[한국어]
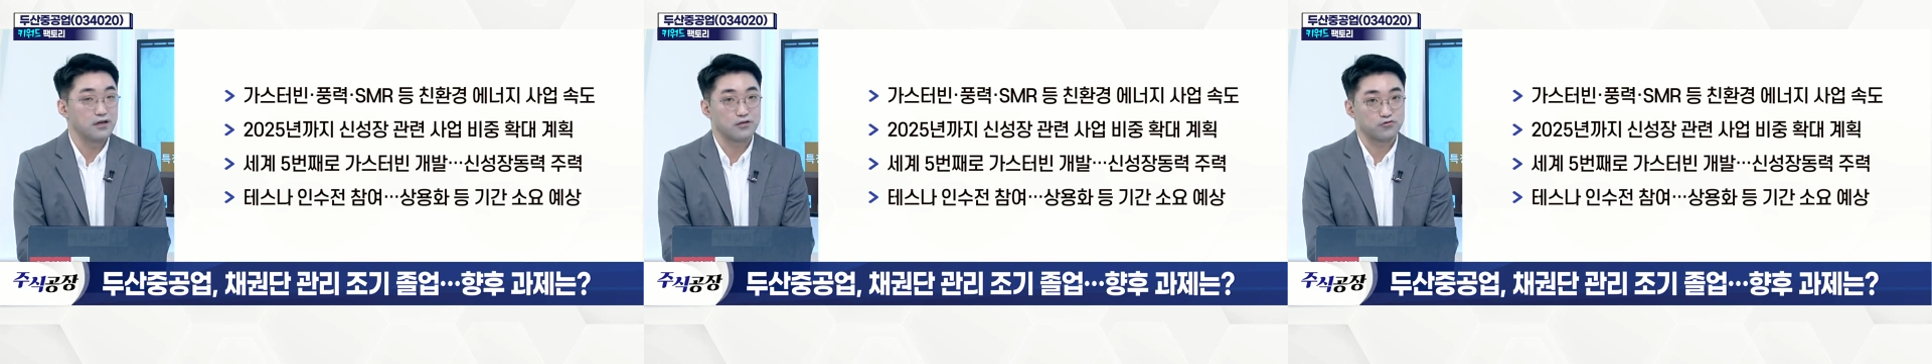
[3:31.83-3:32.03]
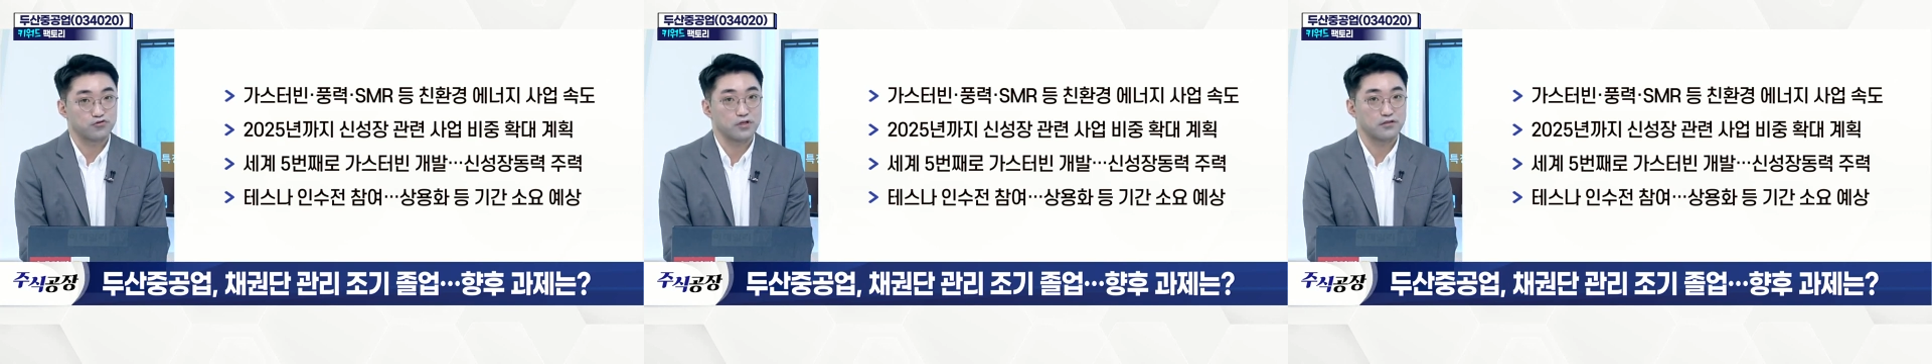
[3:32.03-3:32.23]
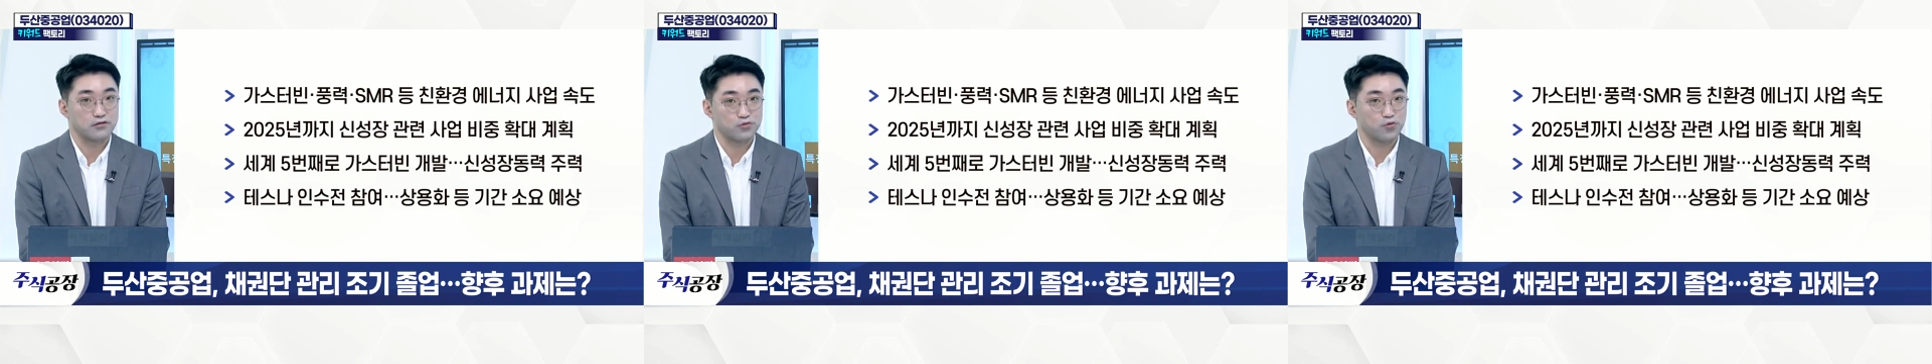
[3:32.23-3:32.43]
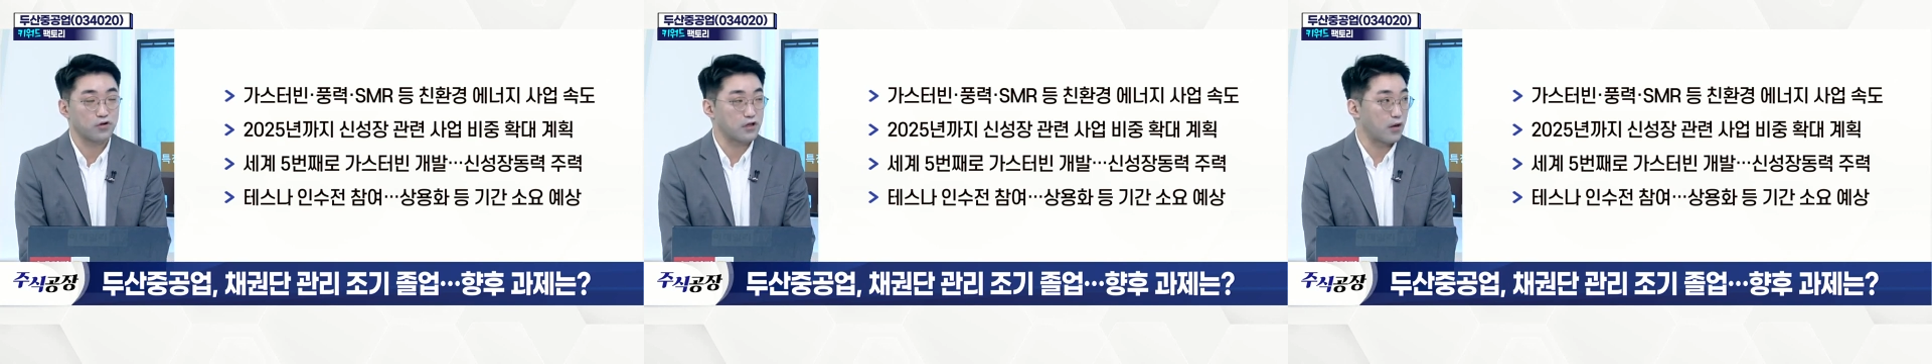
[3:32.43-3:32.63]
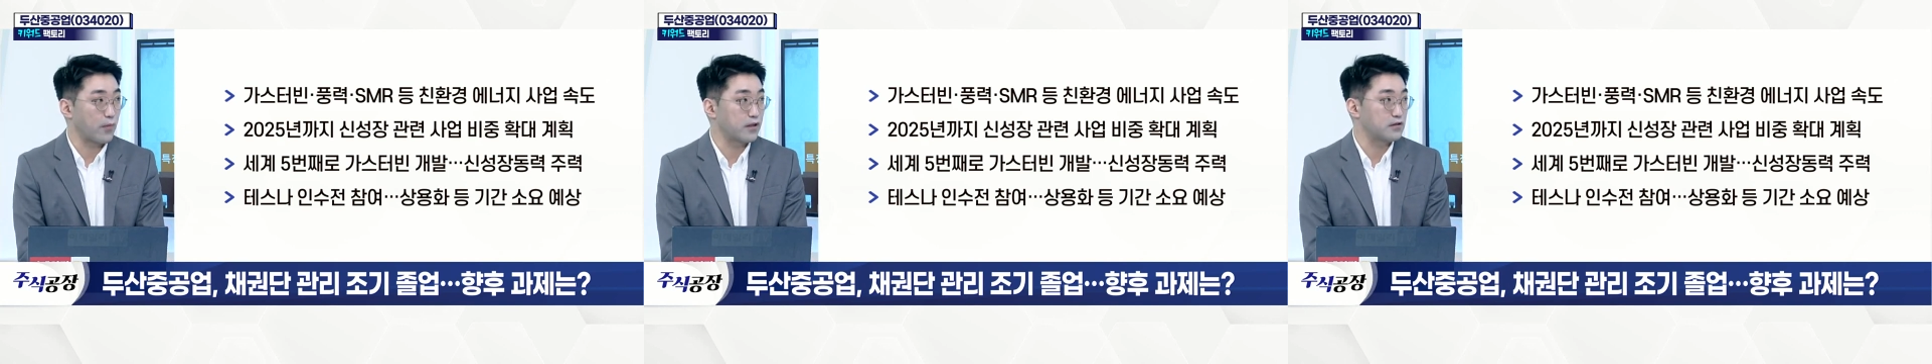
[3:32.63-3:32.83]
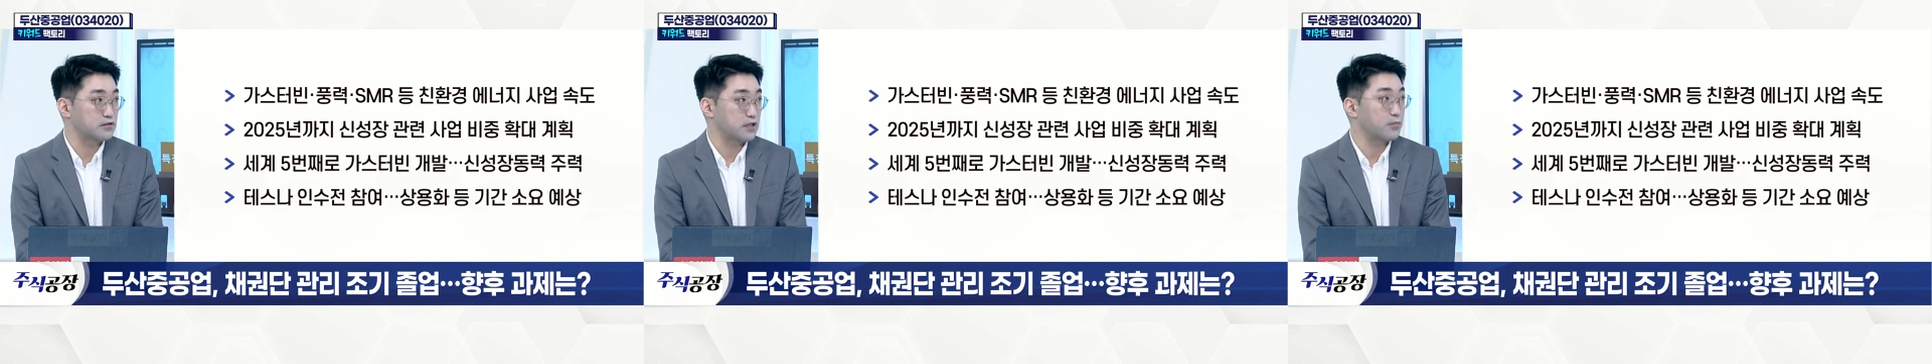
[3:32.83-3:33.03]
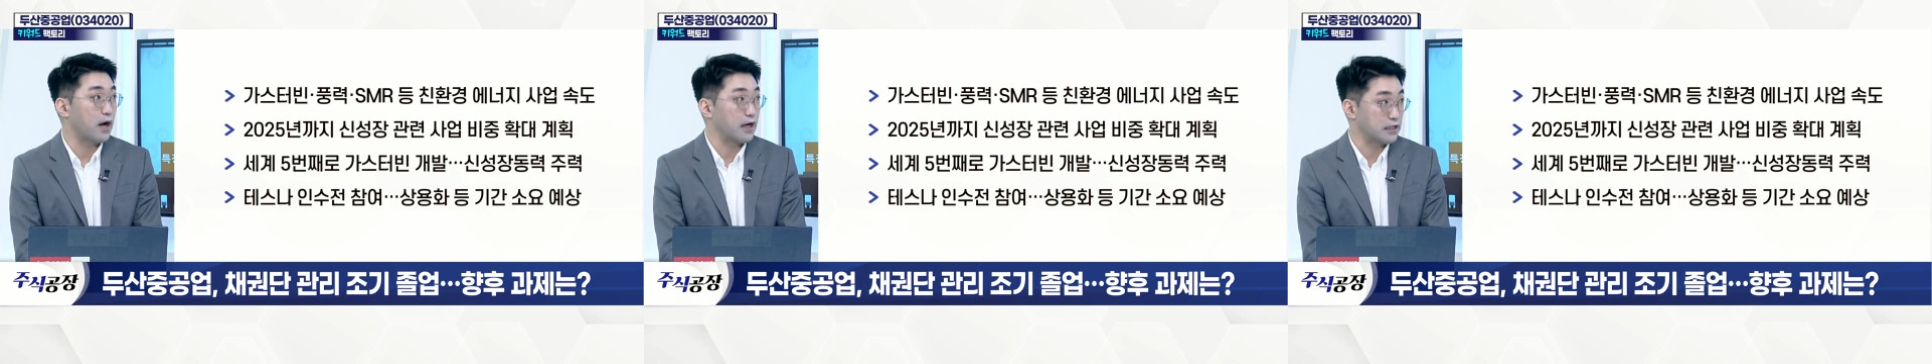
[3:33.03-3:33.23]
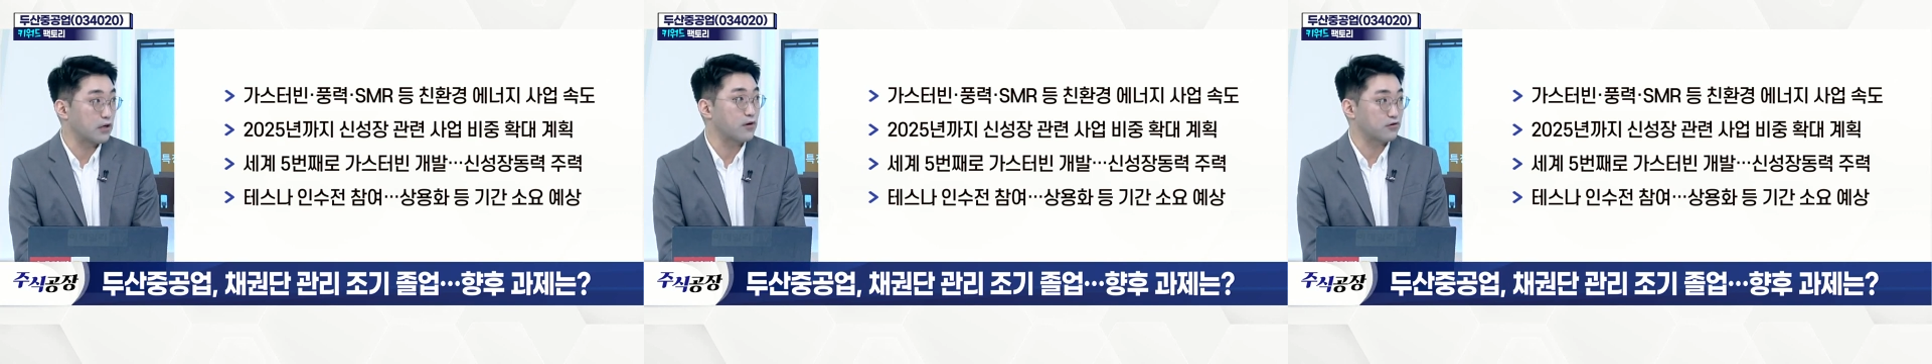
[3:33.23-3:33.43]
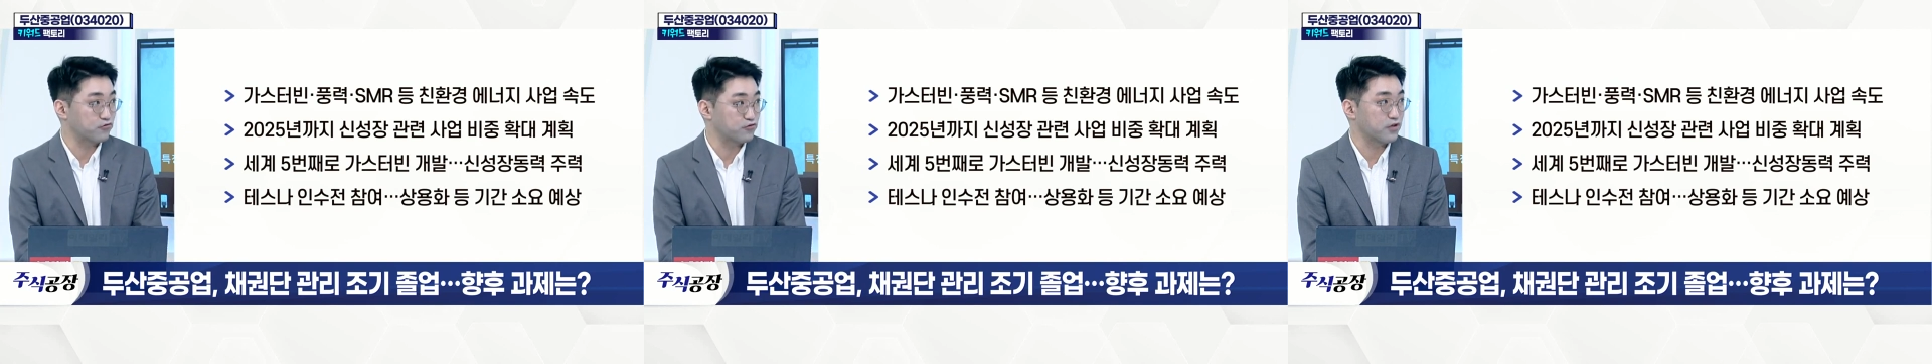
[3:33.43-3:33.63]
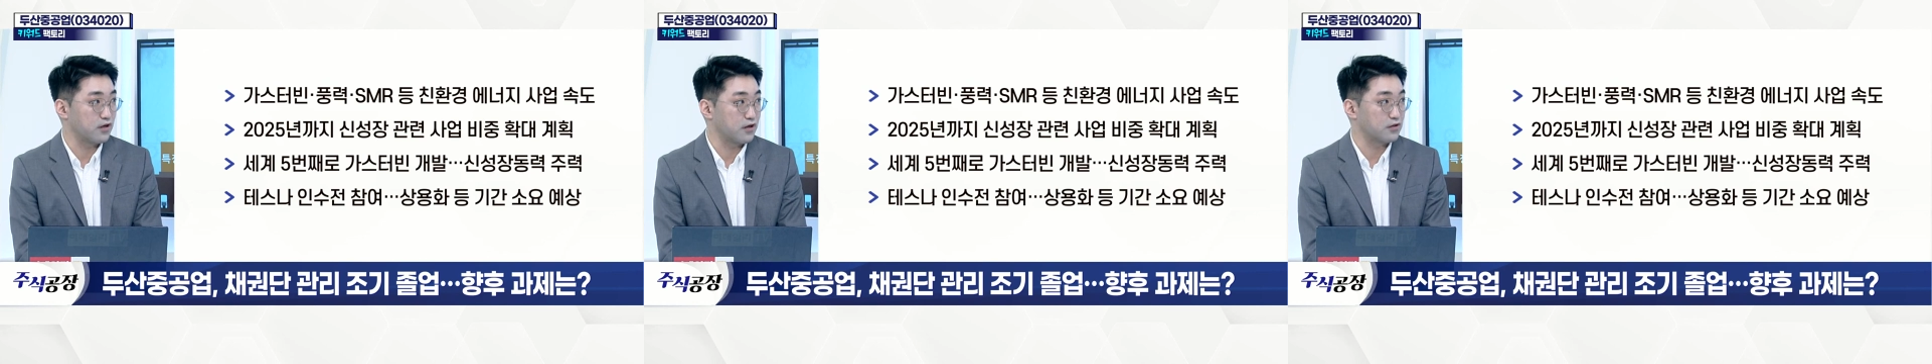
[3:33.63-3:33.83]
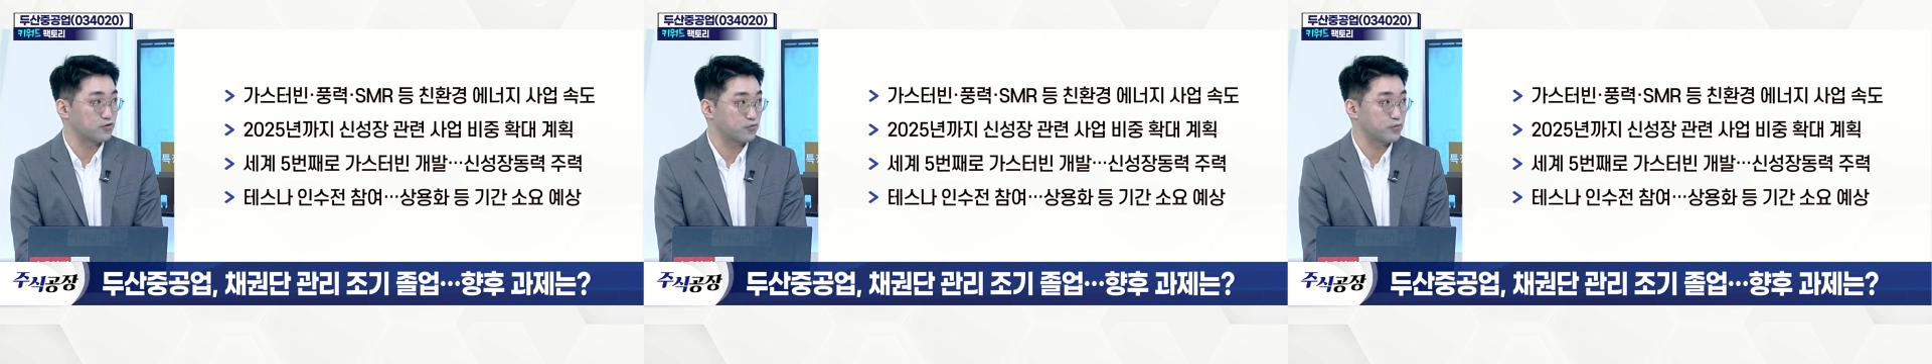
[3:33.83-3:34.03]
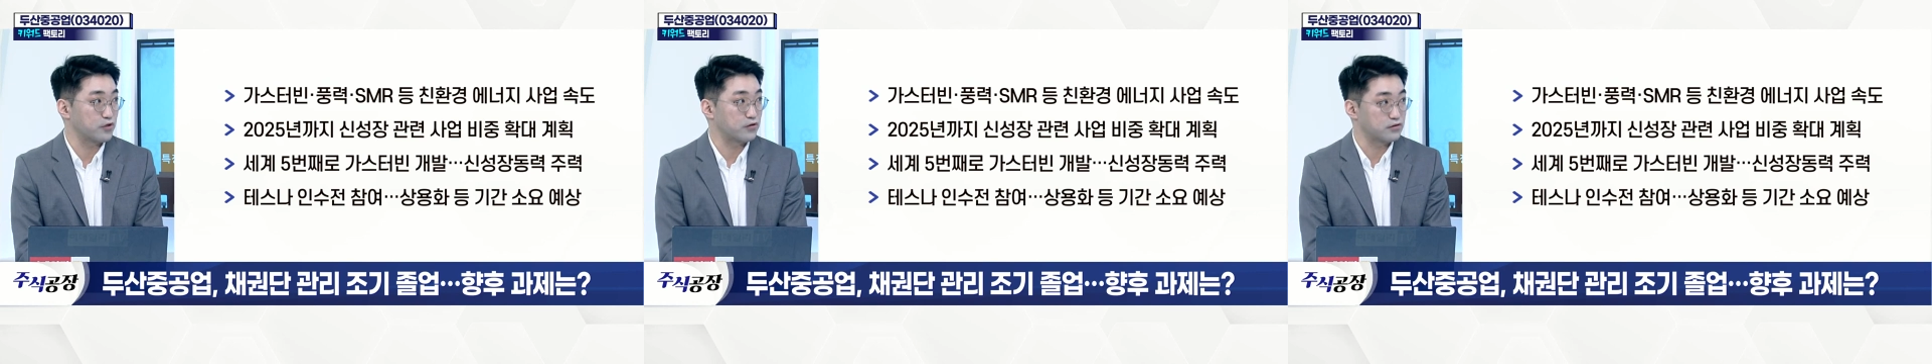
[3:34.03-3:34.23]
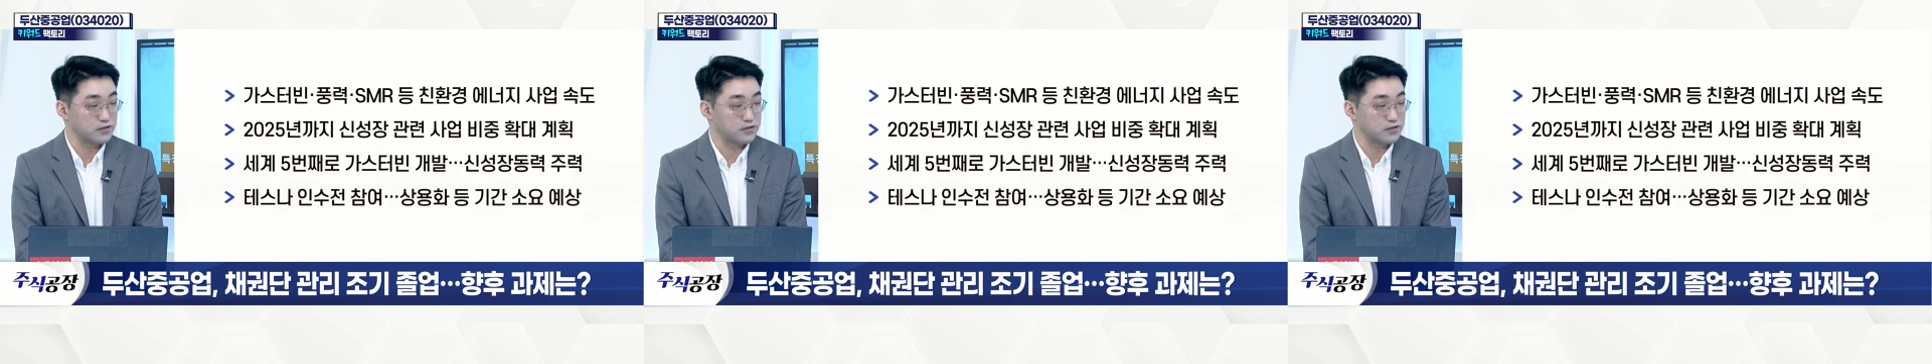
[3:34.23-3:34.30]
두산은 그동안 M&A를 참 안 해왔구나 좀 그러게요.